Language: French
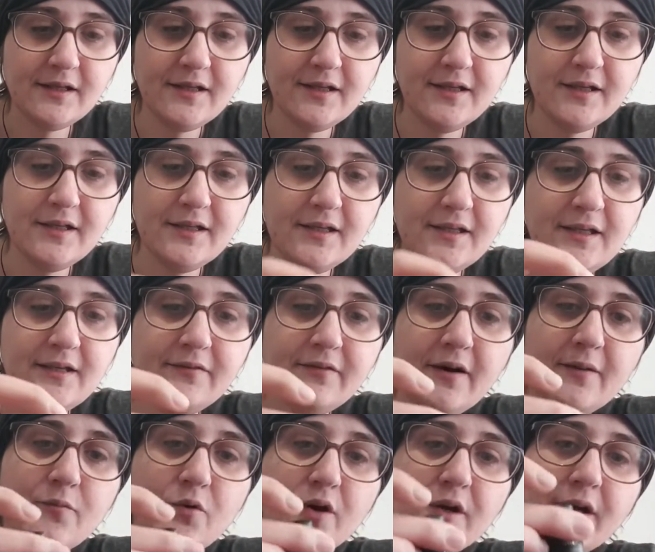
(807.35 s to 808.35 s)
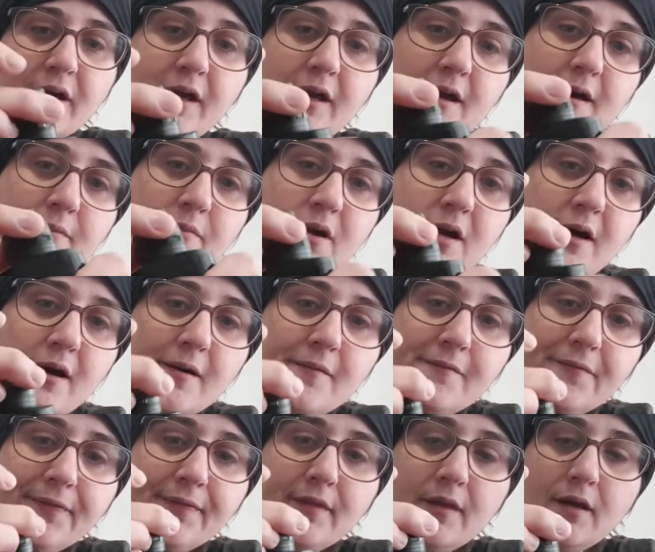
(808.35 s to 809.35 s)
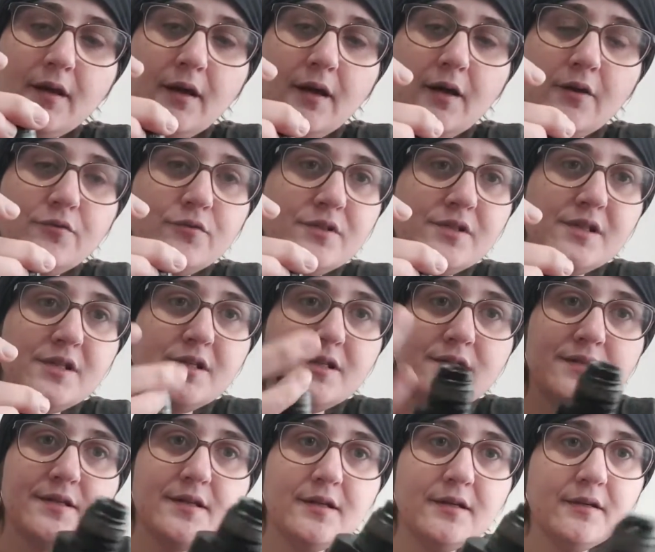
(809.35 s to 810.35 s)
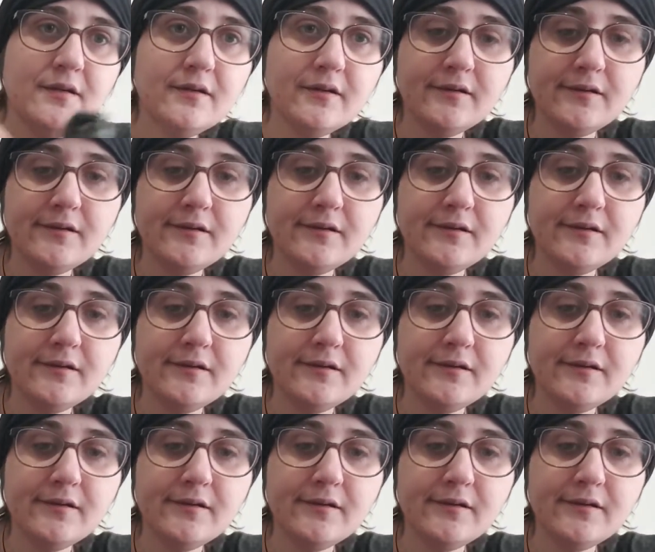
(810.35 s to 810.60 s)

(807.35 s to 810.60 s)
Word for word: Il est, il est vraiment agréable à, à utiliser.